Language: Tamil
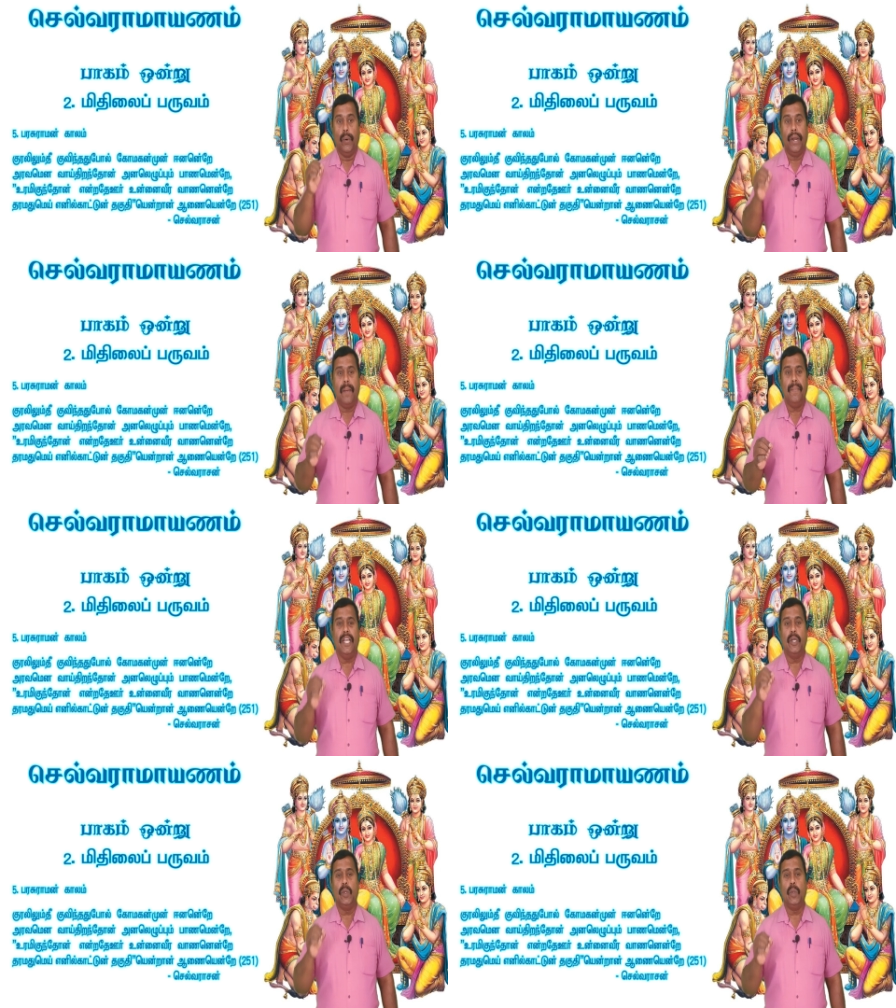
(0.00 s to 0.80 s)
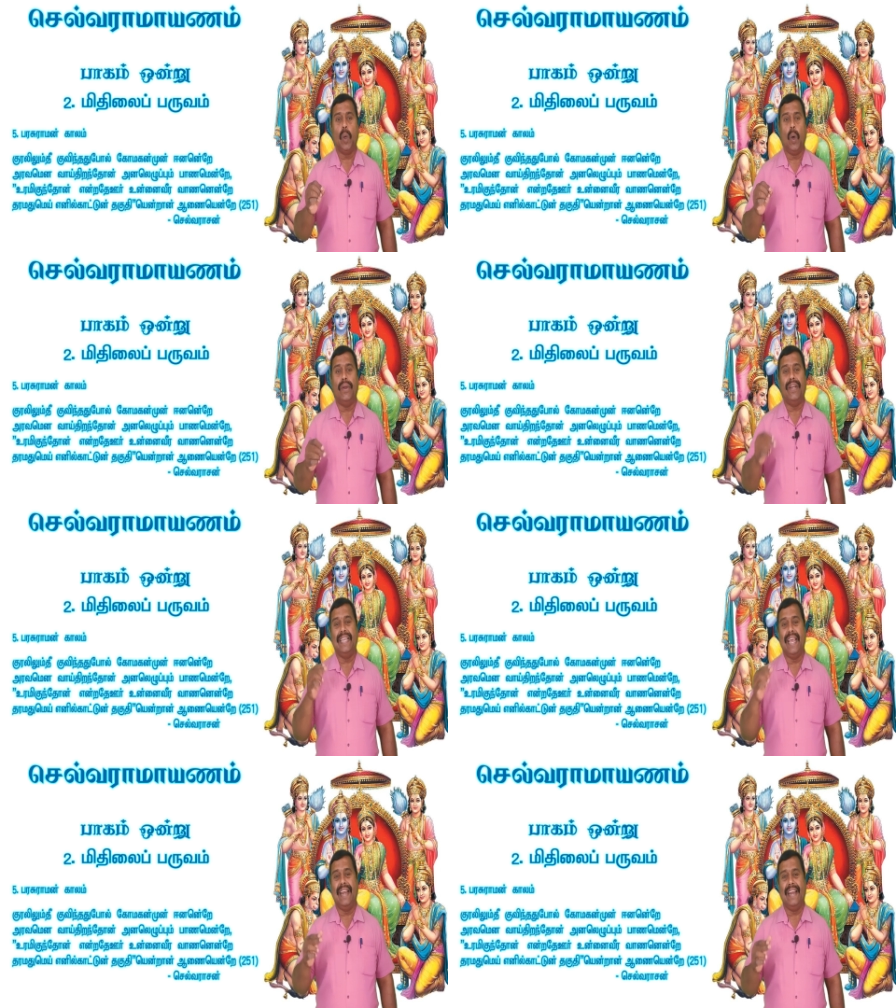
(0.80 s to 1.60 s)
உரமிகுந்தோன்
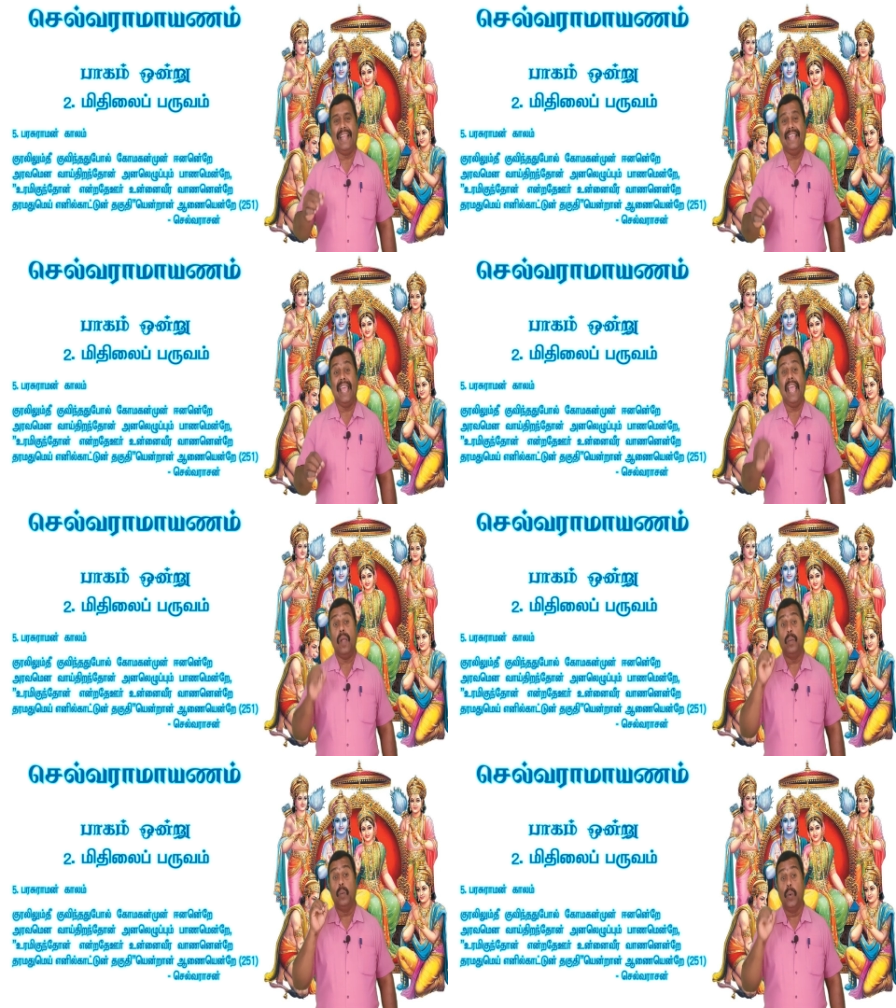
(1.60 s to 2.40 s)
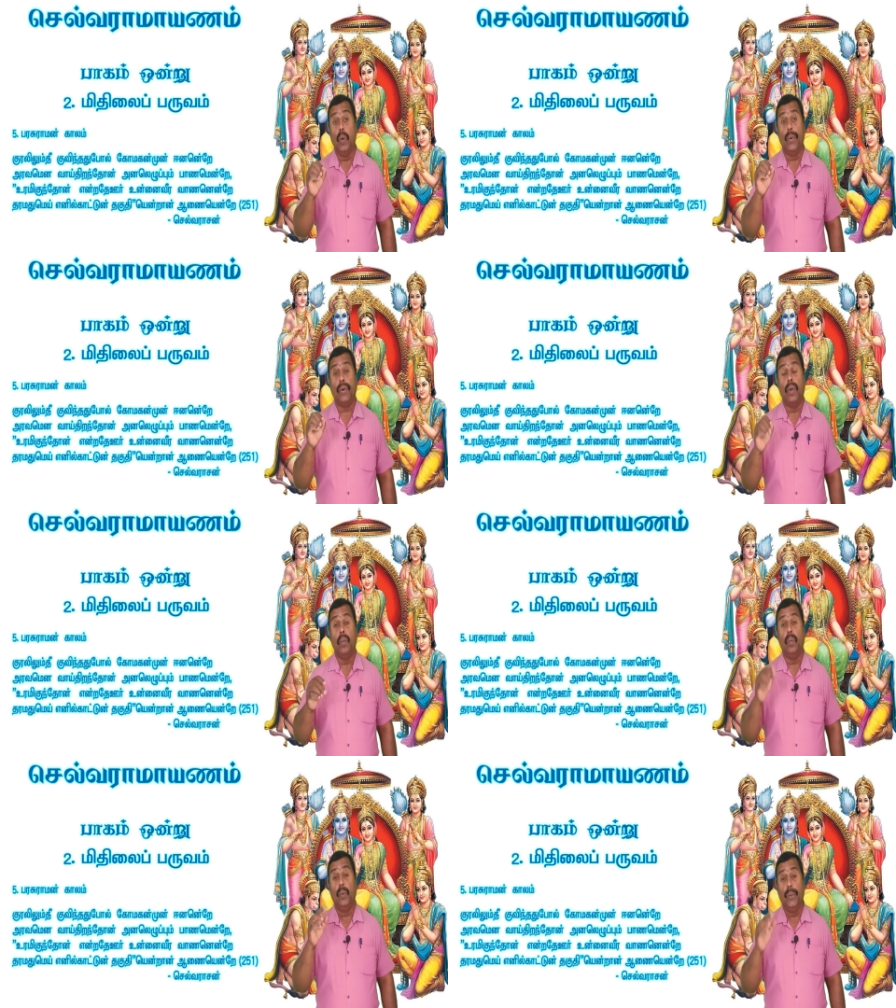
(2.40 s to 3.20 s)
என்றதே ஊர்
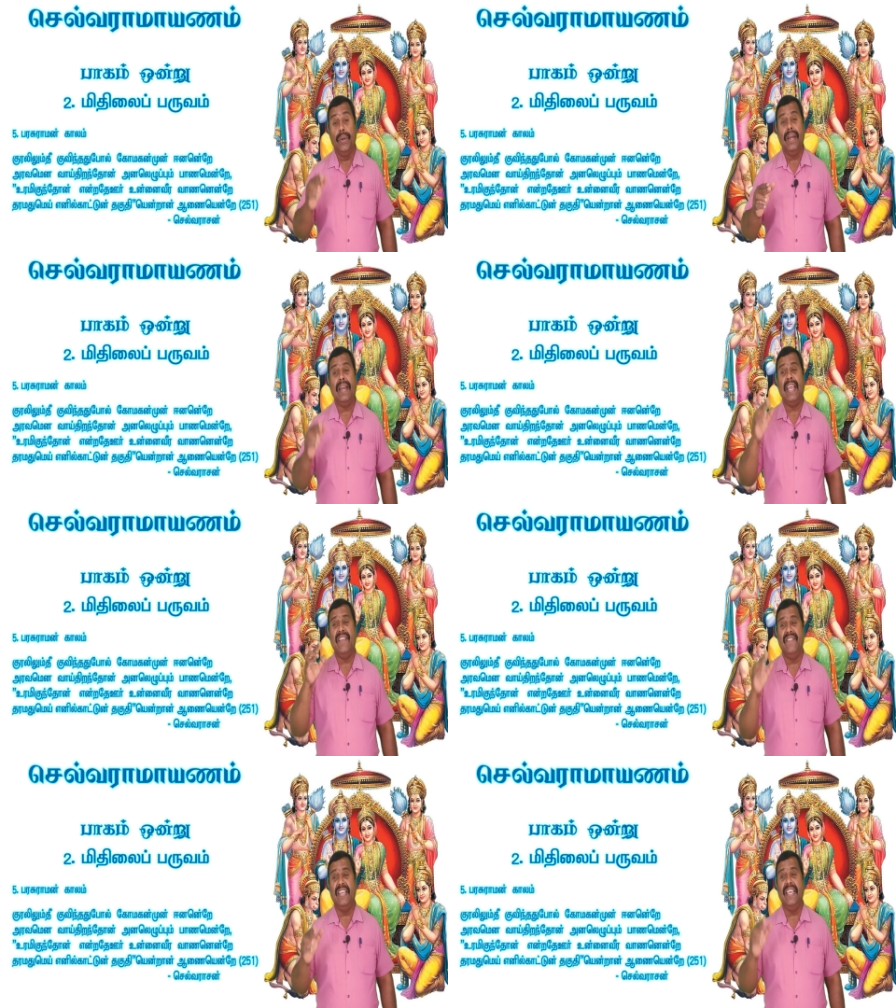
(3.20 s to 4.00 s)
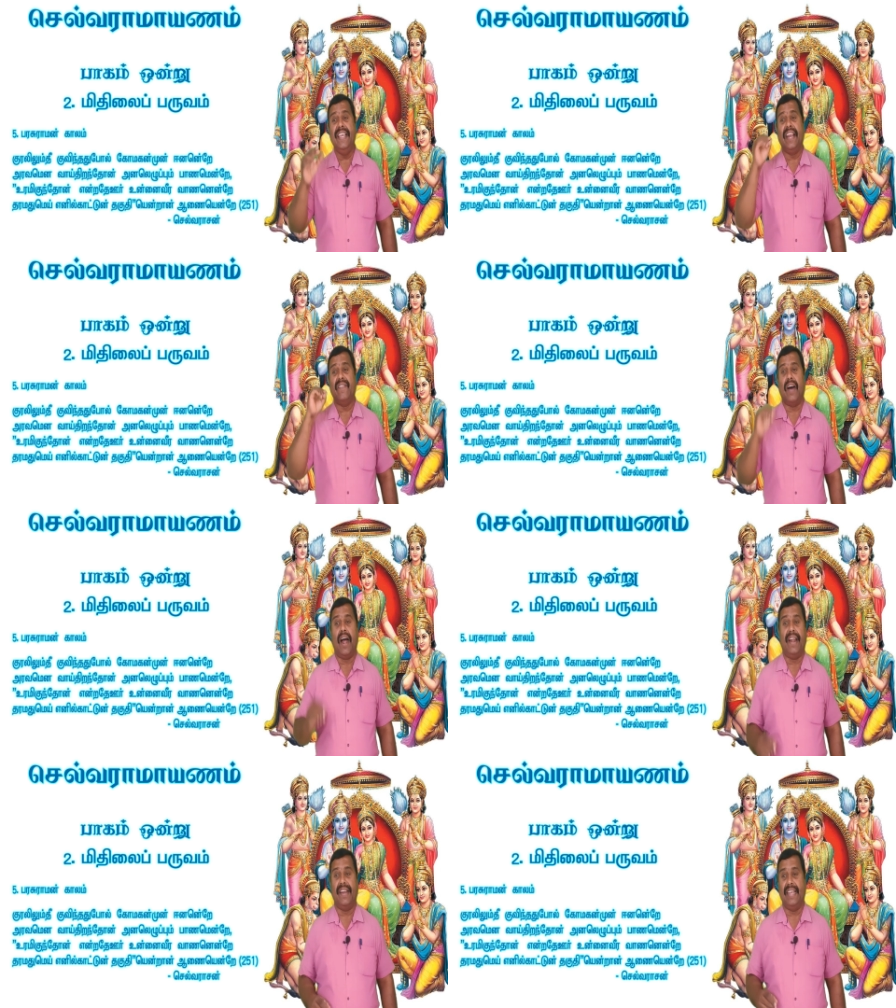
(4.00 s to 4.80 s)
உன்னை வீர
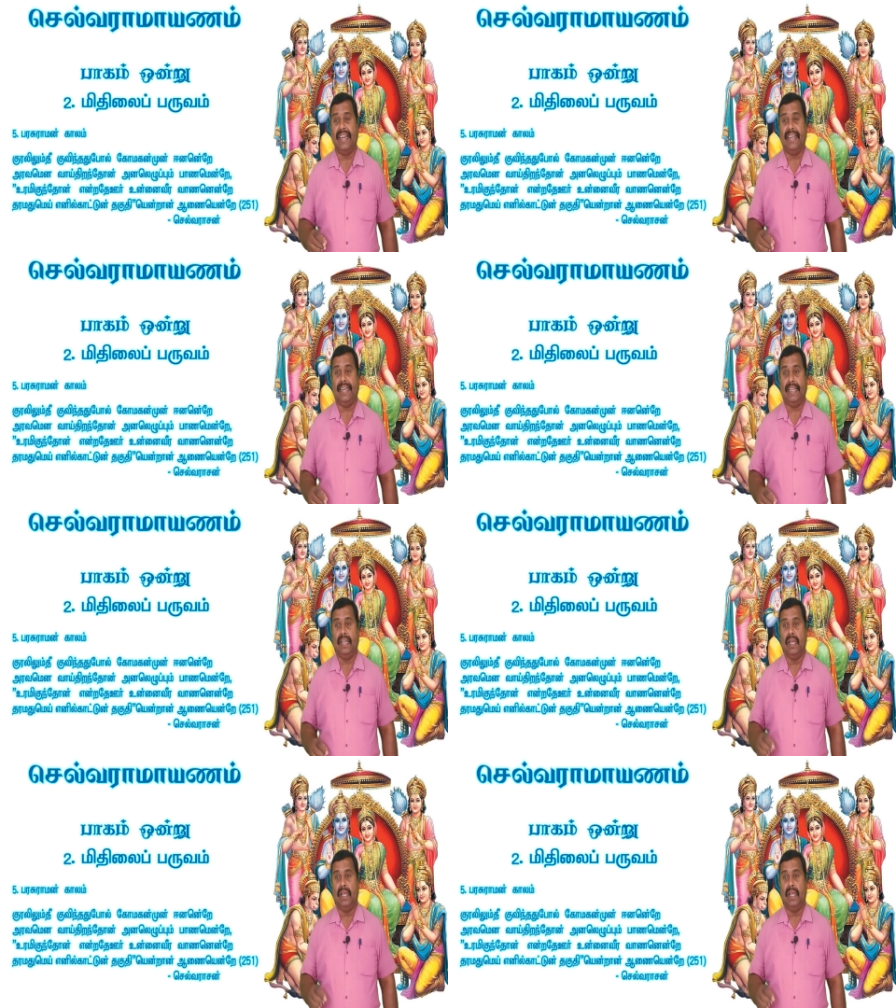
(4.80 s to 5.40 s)
வாணன் என்றே